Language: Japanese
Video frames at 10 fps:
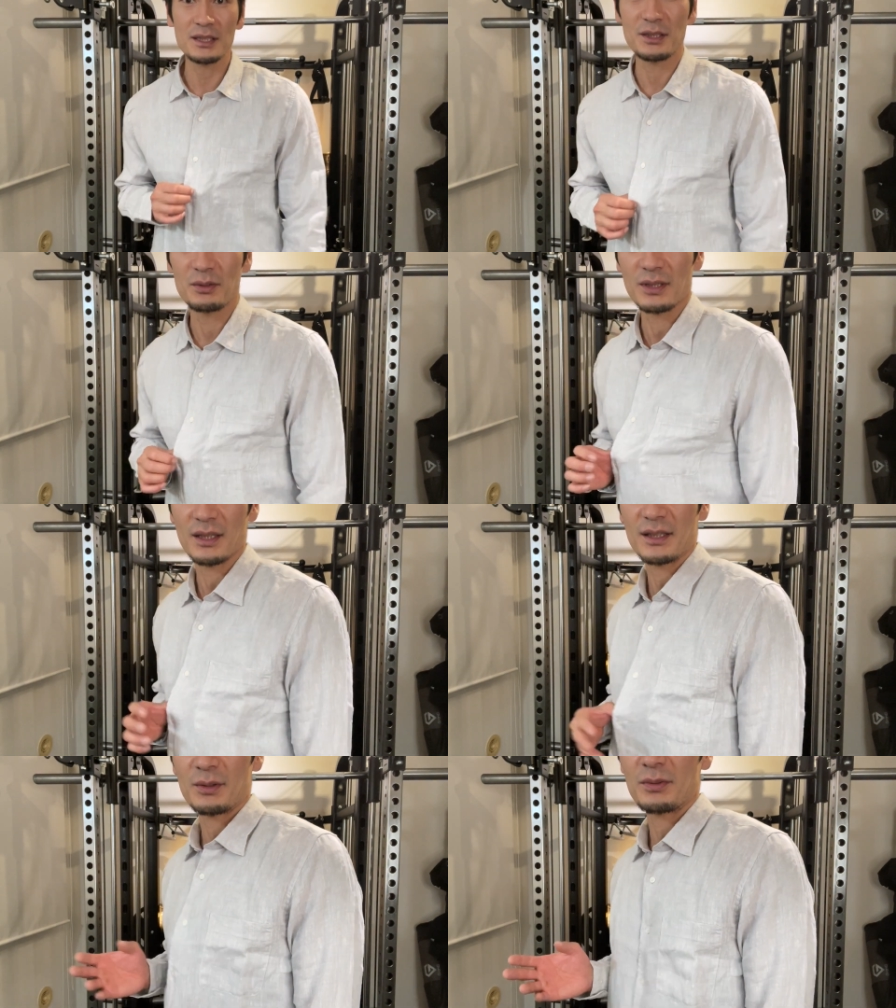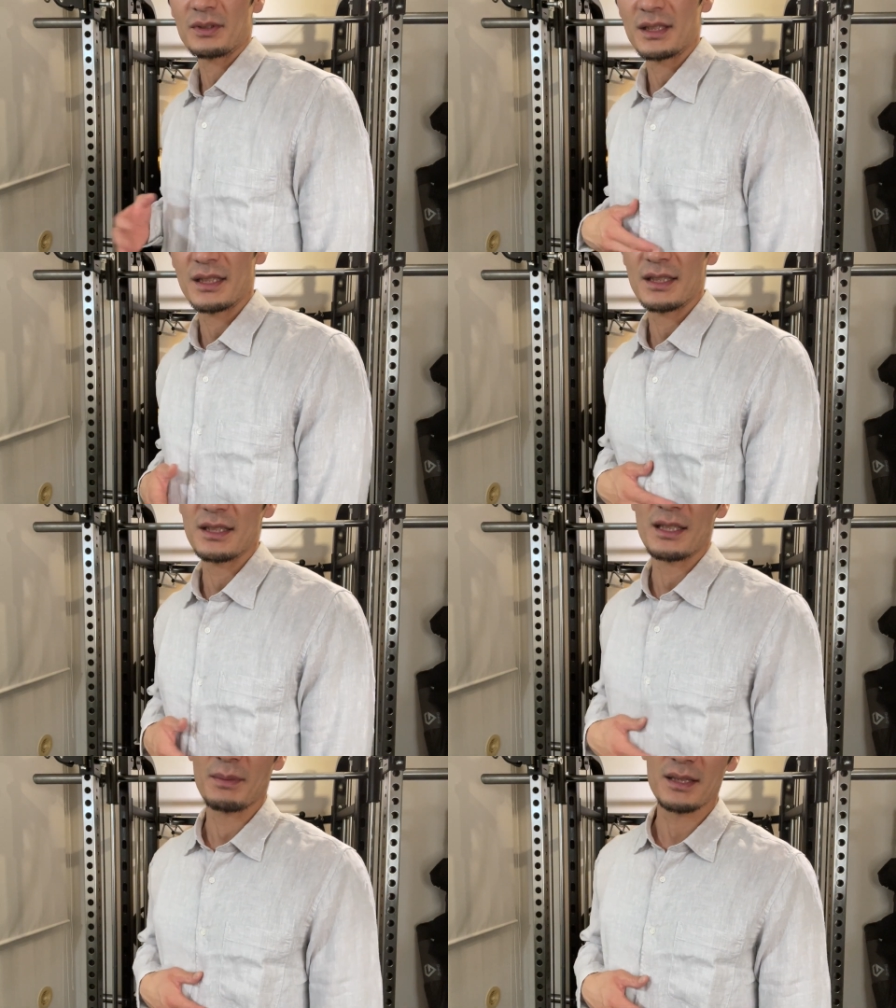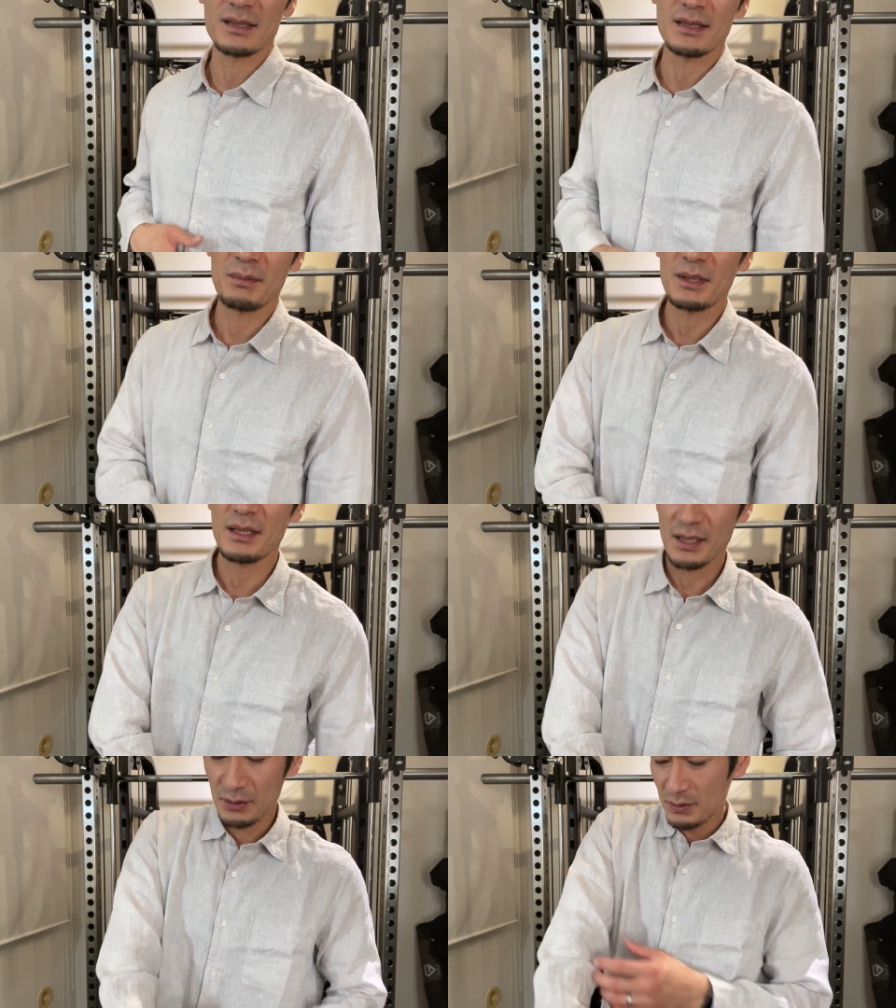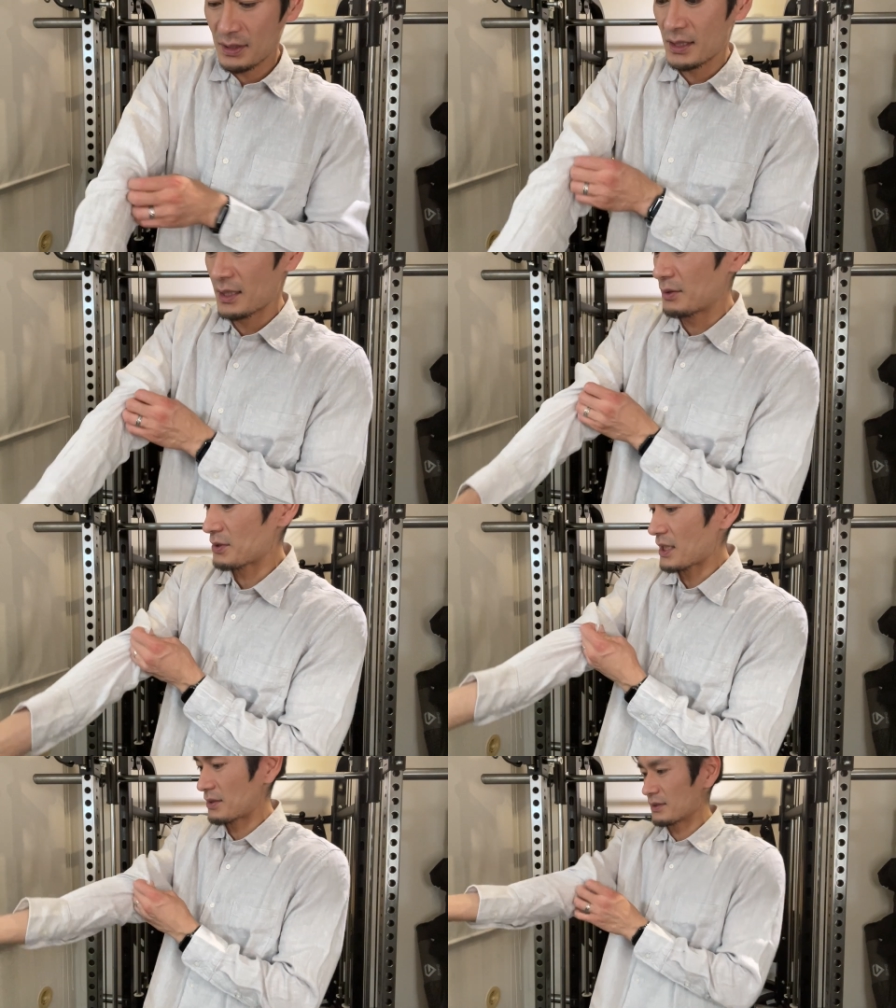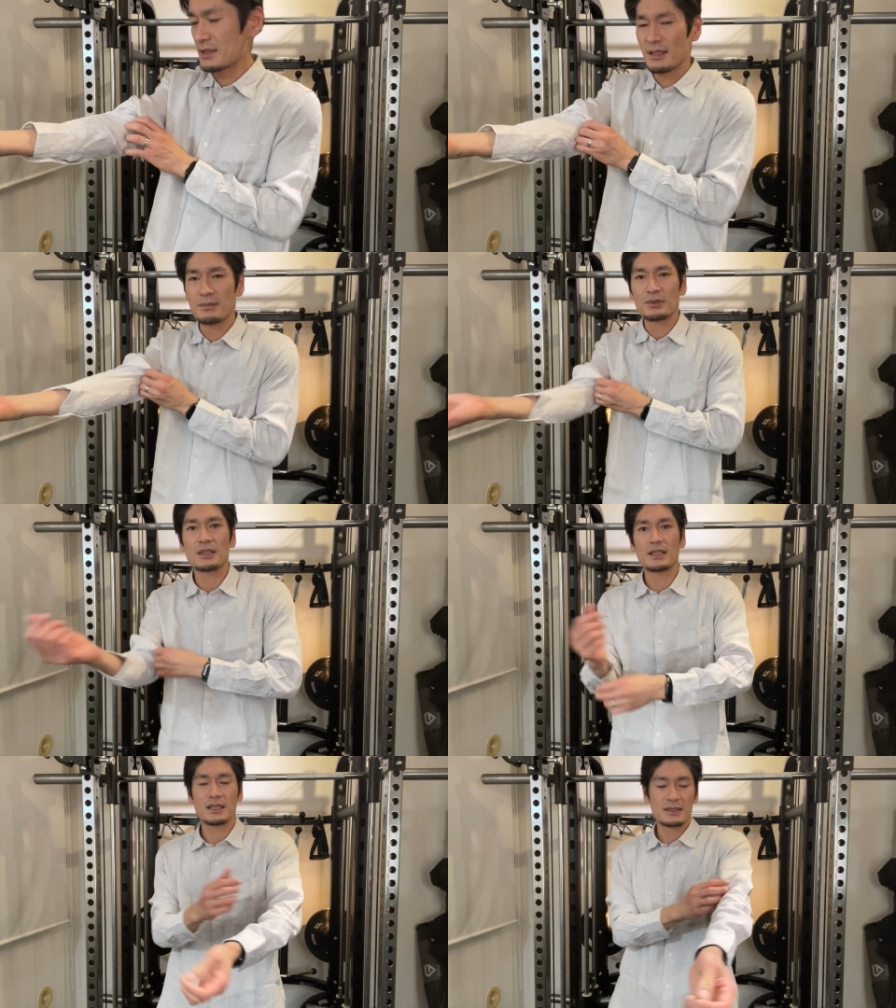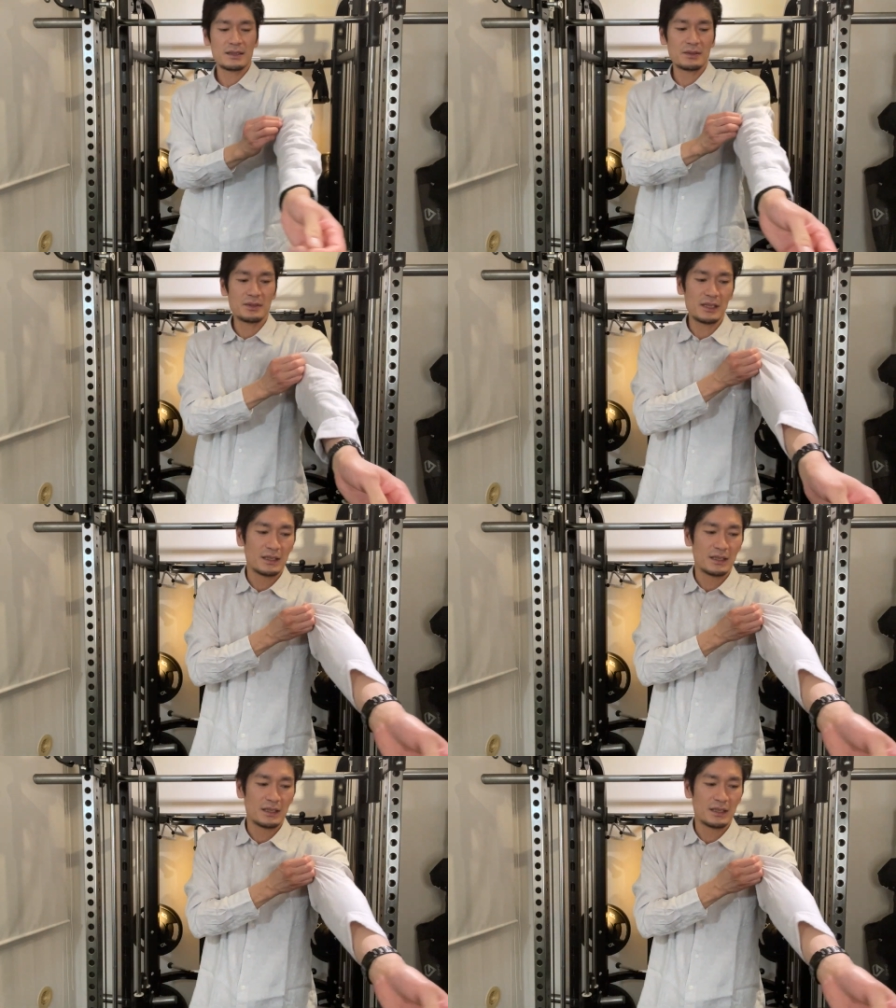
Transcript: ていうのが特に気に入ってます。あんまりライトグレー系のシャツって持ってなかったので、